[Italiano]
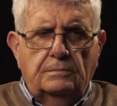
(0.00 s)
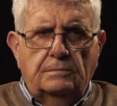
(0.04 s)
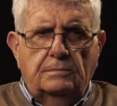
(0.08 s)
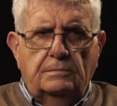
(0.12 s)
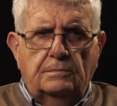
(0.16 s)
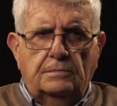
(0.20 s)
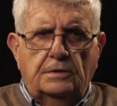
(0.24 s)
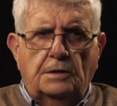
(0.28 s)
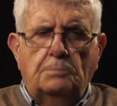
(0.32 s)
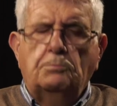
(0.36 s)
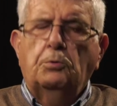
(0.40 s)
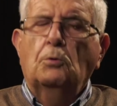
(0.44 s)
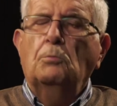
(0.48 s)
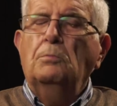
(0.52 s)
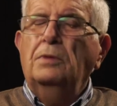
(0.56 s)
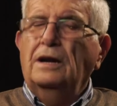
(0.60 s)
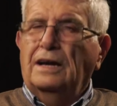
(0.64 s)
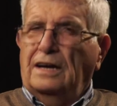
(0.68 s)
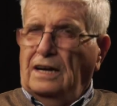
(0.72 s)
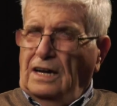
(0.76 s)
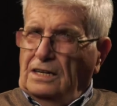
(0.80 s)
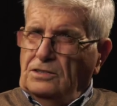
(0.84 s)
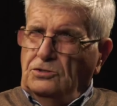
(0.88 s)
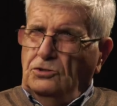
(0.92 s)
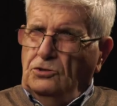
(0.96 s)
di
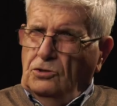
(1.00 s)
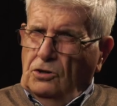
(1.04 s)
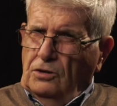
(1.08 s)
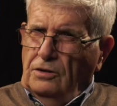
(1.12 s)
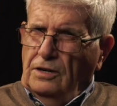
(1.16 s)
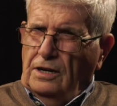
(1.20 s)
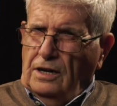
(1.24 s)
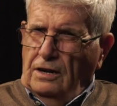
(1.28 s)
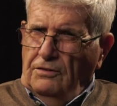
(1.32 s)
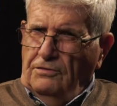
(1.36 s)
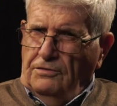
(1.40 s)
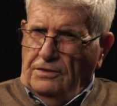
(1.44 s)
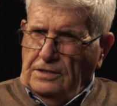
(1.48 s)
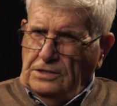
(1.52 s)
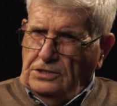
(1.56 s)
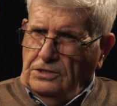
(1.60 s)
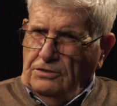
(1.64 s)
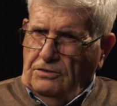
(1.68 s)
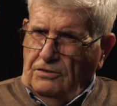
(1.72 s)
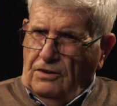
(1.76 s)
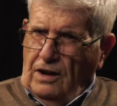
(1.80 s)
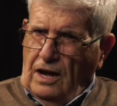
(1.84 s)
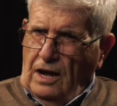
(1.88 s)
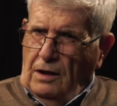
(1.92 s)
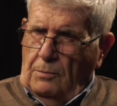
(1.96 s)
pubblicazioni che
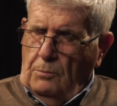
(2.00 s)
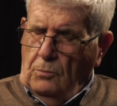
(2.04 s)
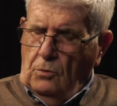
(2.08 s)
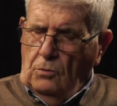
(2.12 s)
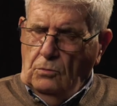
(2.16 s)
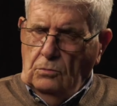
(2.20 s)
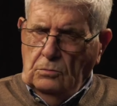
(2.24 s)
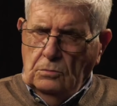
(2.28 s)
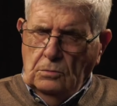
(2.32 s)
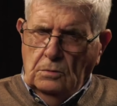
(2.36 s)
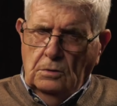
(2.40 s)
facevamo,